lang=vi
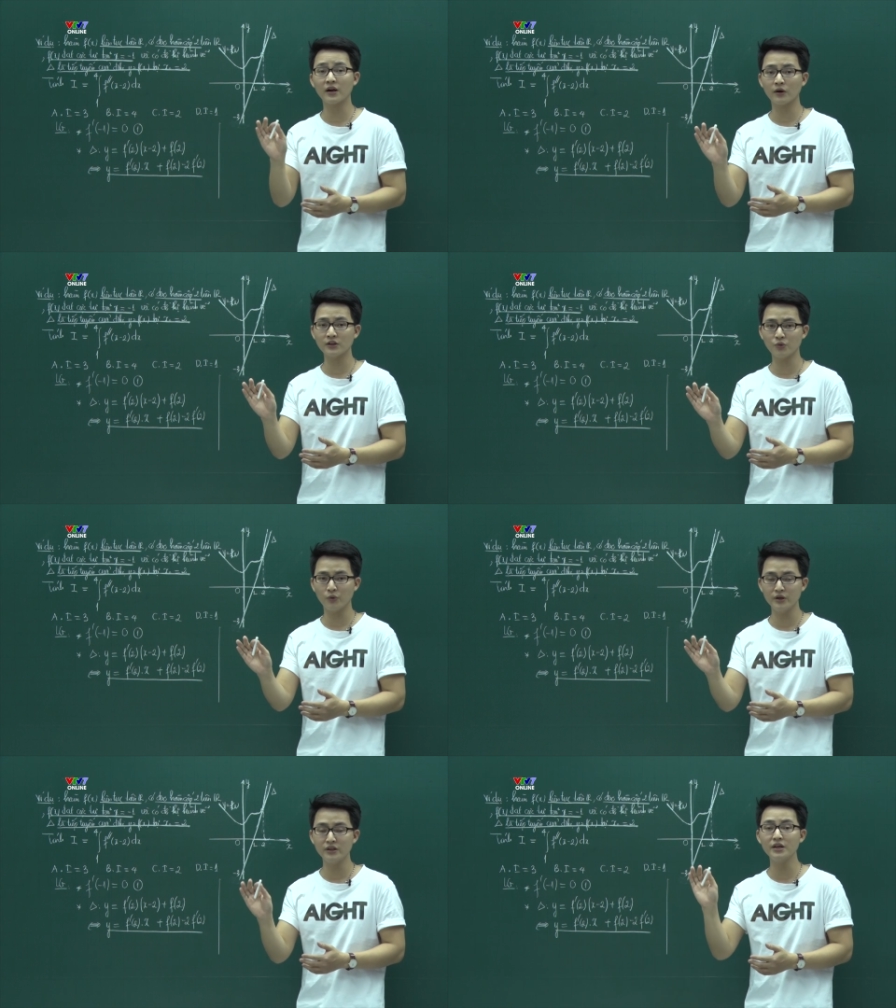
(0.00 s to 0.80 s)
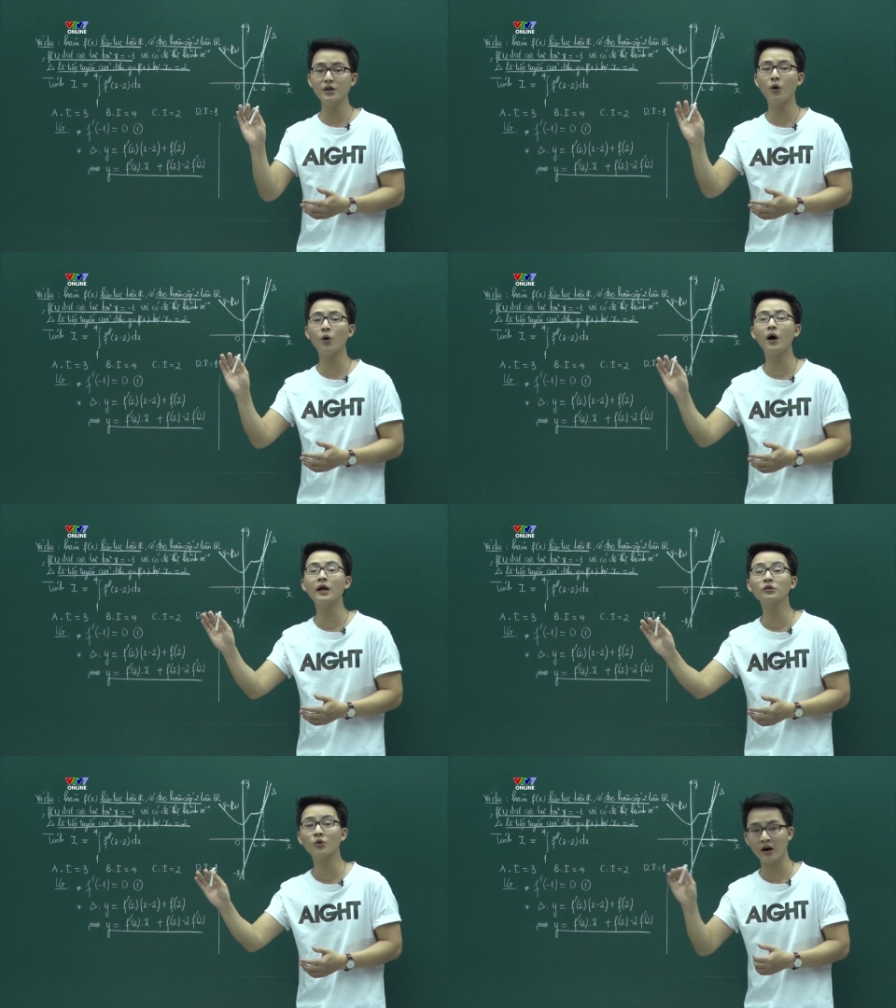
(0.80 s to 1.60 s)
và nó cắt trục OY thì
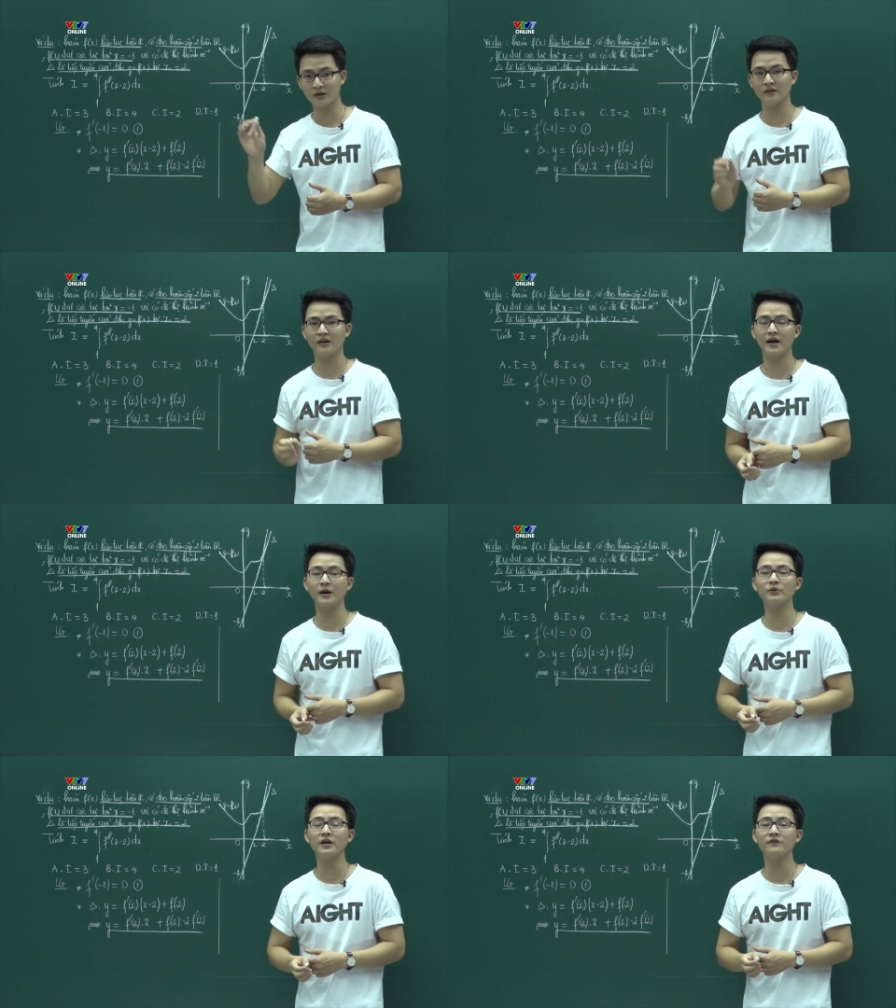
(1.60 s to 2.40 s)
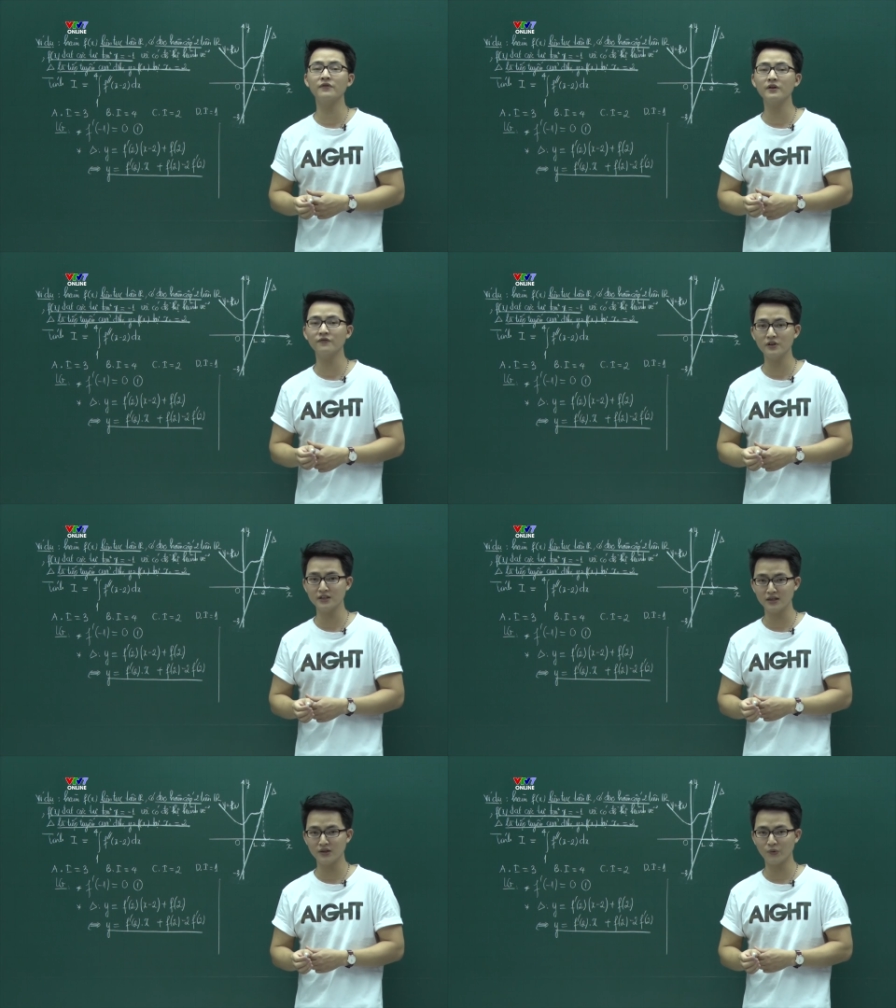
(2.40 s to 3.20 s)
hoàn toàn em có thể viết được phương
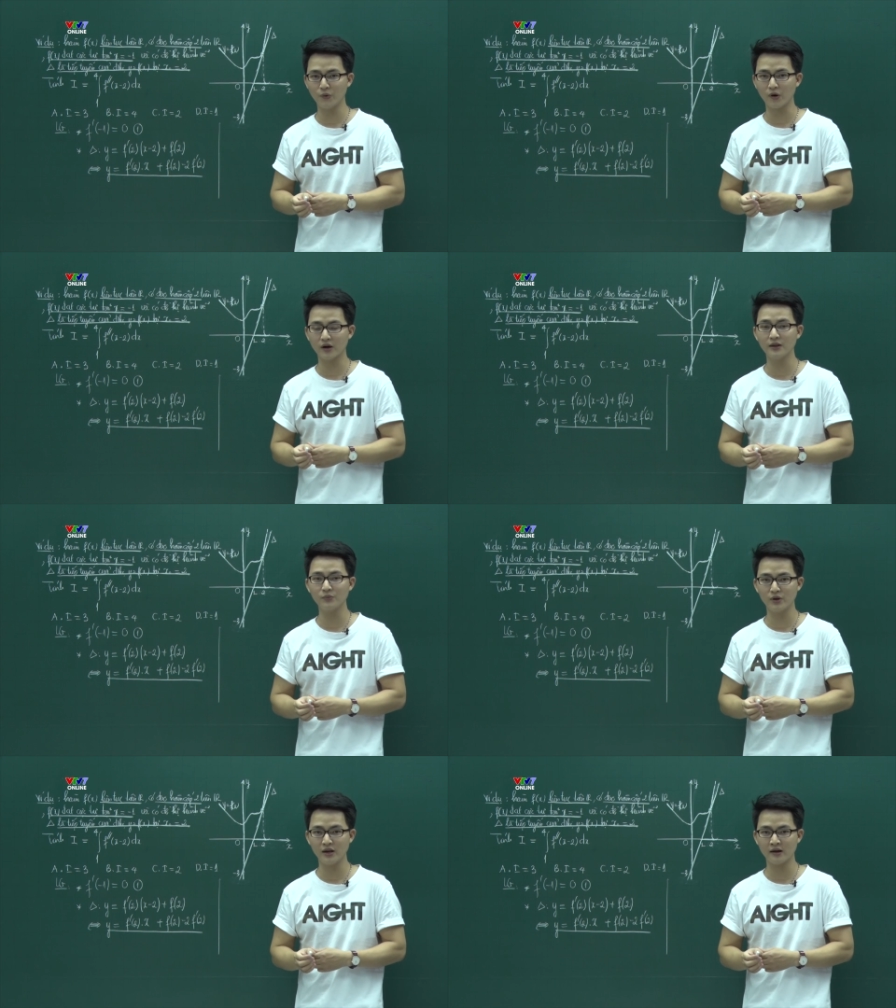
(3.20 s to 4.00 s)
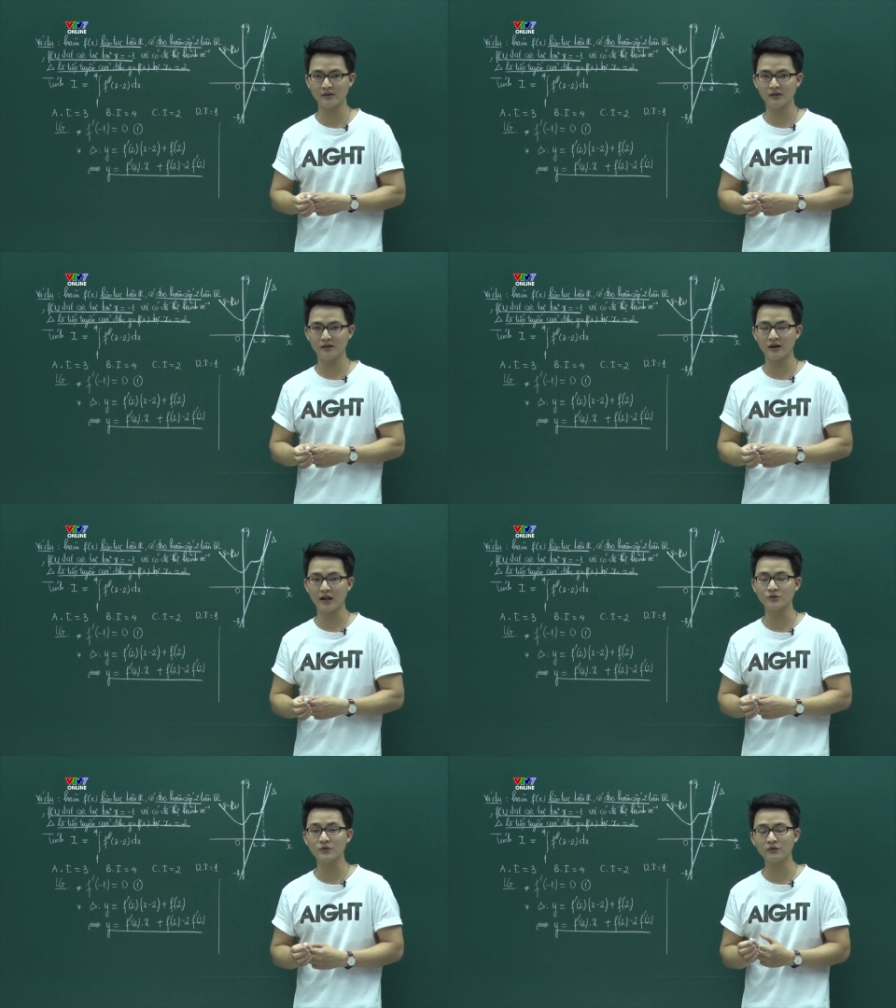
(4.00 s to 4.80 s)
trình của cái tiếp tuyến này
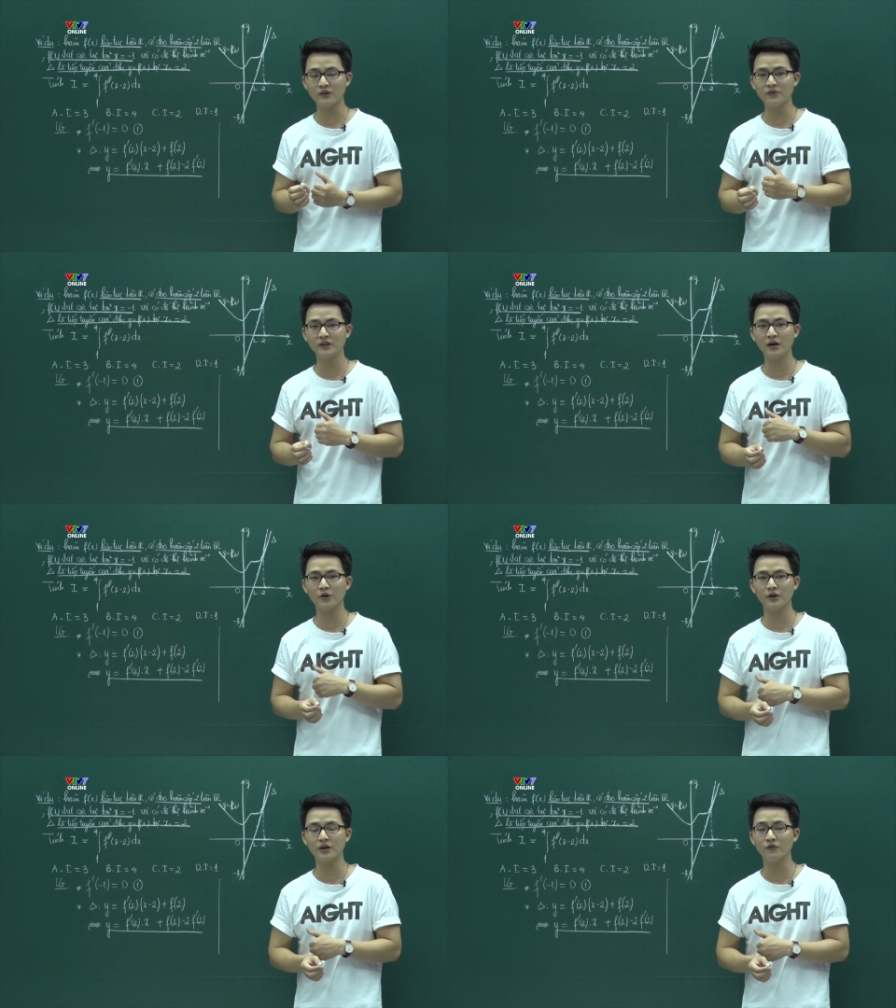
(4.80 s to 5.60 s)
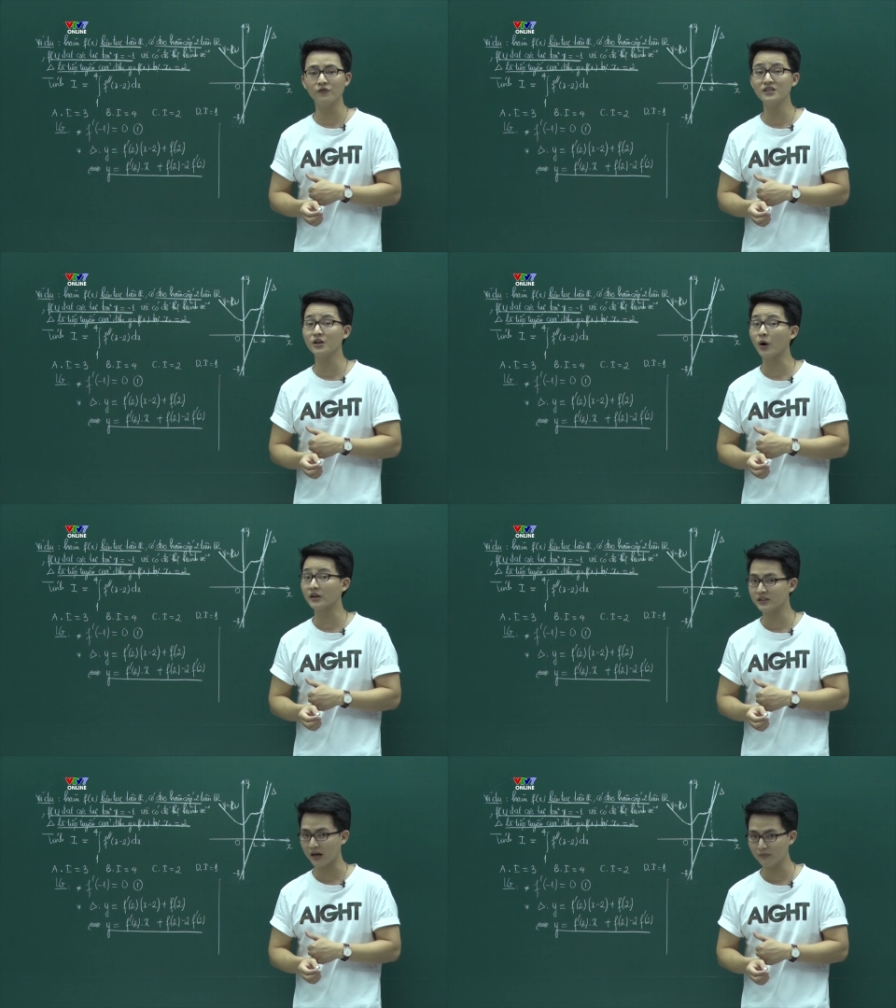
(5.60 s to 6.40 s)
là chúng ta có thể viết theo cái kiểu phương trình
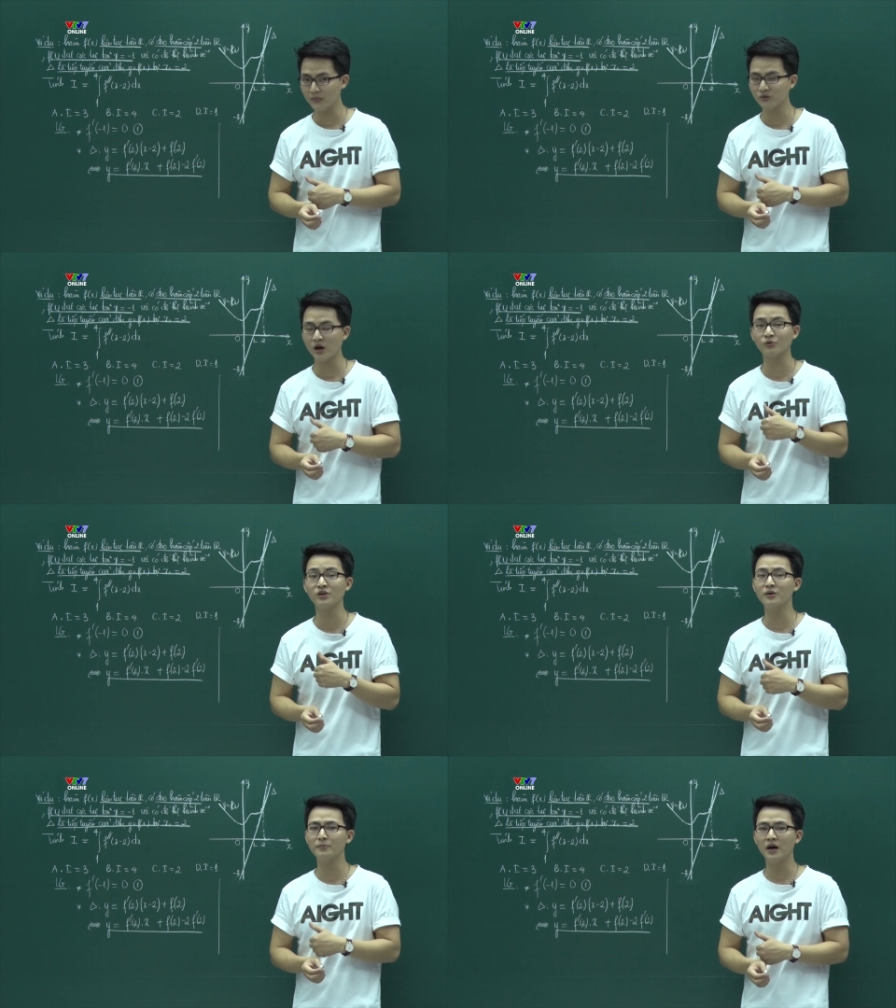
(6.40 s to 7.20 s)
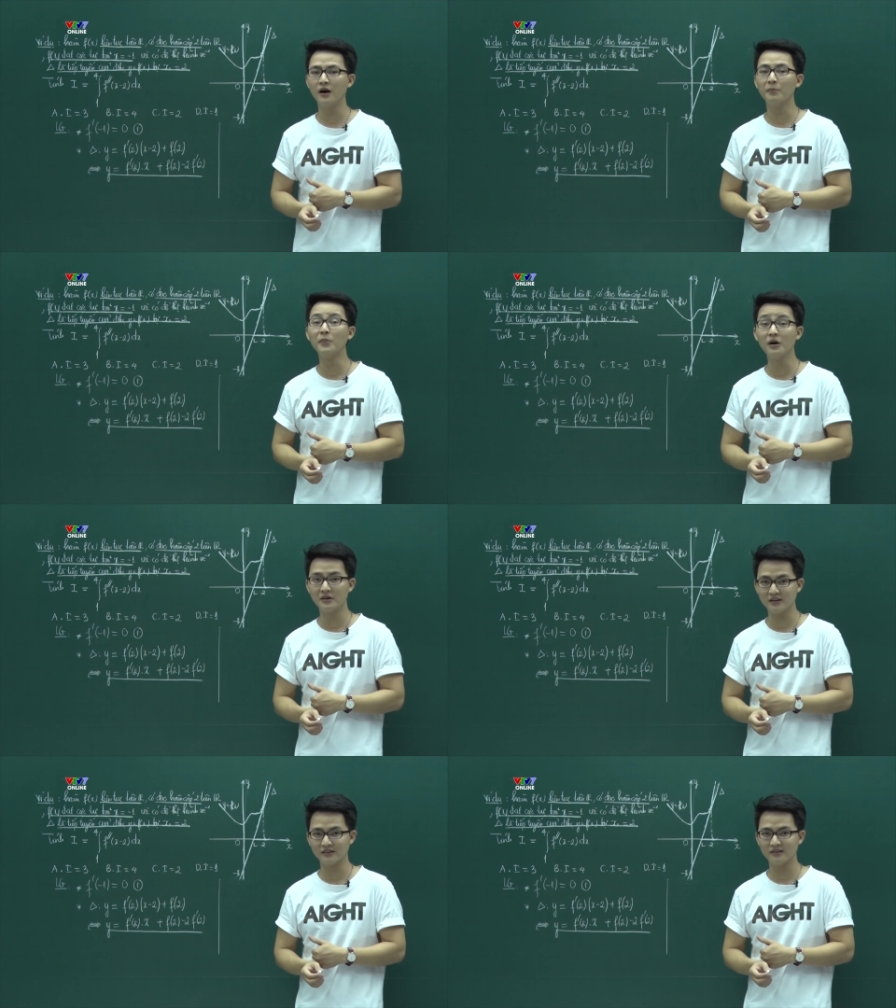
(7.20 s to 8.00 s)
đoạn chắn mà chúng ta học từ lớp
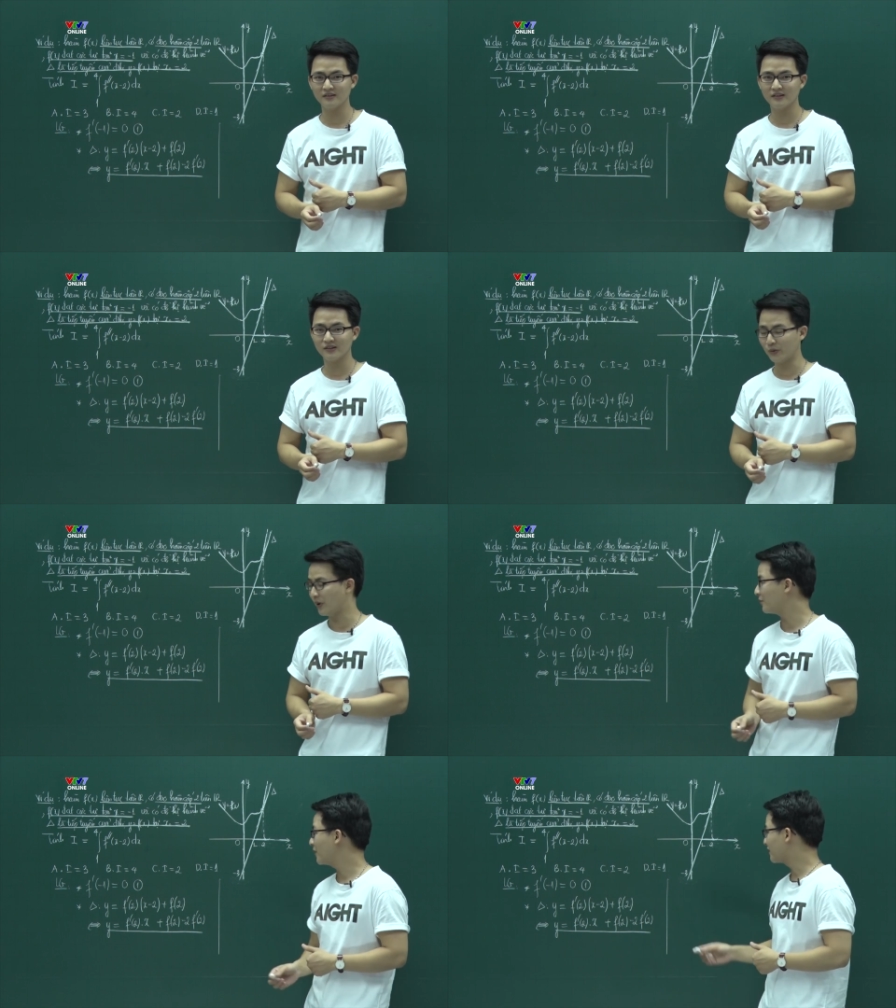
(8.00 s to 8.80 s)
10 ấy. đúng không